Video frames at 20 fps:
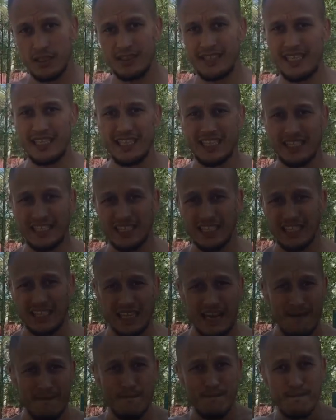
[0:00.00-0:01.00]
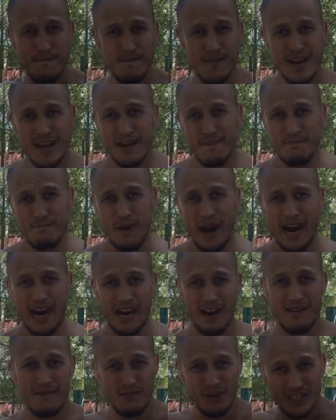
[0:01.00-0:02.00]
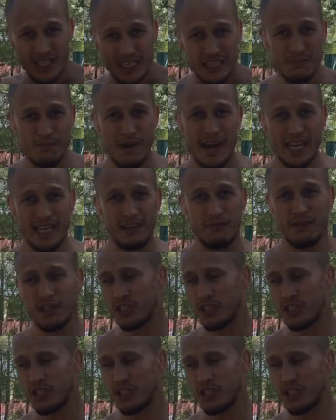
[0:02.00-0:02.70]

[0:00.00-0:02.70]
Здесь сам мах, вот эти махи